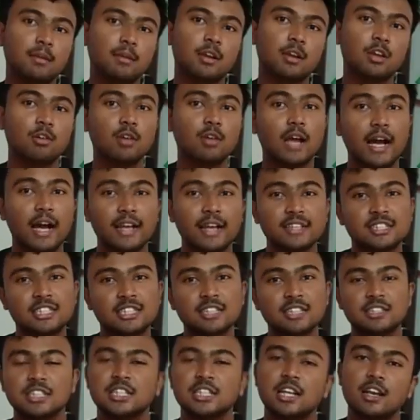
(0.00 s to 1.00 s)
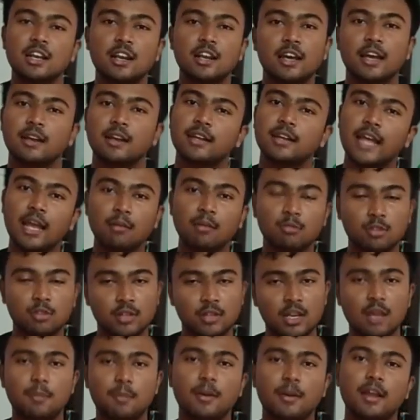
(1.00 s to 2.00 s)
देना क्योंकि आईसीएससी e चल रहा है टाइम तो
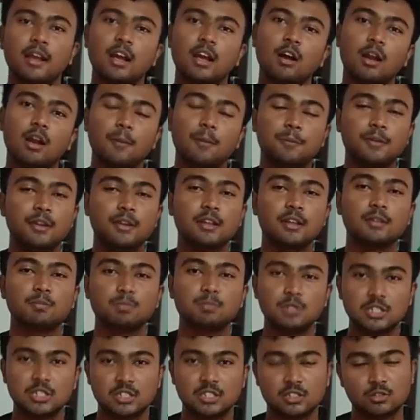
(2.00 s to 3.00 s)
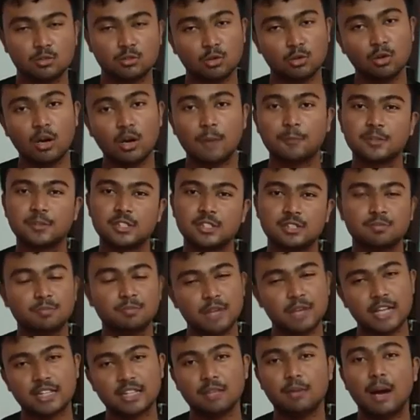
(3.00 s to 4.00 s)
देना ही पड़ेगा और अपने तो
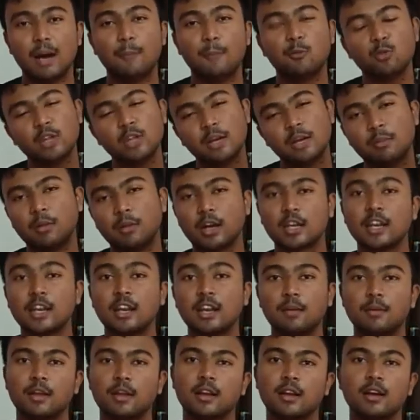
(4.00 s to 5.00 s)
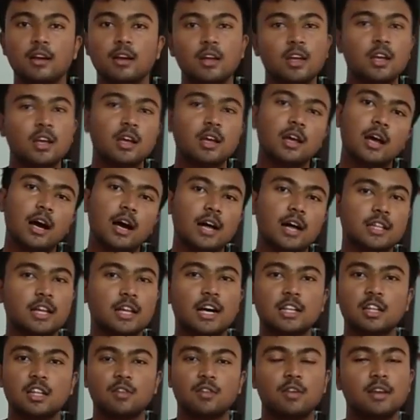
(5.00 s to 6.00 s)
एकदम अप टू दैट मार्क लेना पड़ेगा और
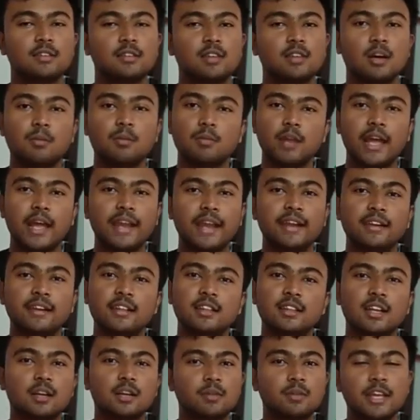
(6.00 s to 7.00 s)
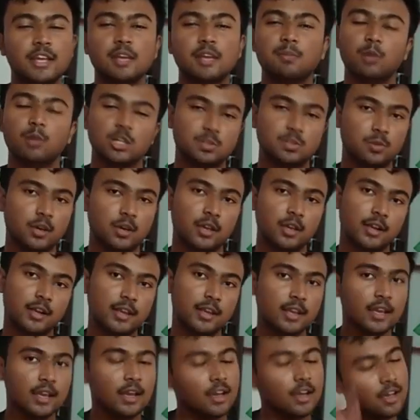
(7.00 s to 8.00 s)
अदरवाइज अब 90 तक नहीं पहुंच पाएंगे
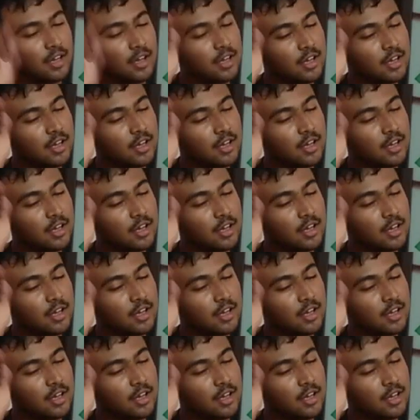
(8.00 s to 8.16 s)
ठीक है